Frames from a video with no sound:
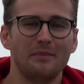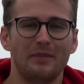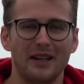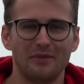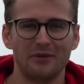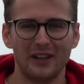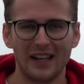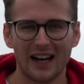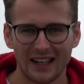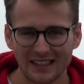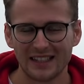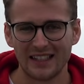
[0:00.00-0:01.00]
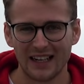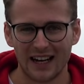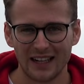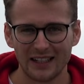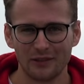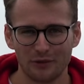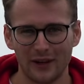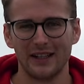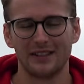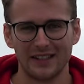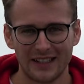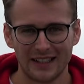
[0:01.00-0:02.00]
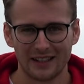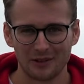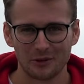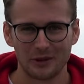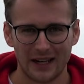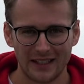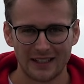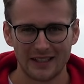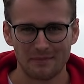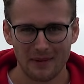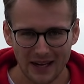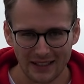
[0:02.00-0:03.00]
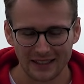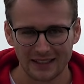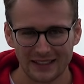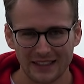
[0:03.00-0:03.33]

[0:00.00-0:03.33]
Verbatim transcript: BMW hat es den eigenen Fans nicht ganz so leicht gemacht.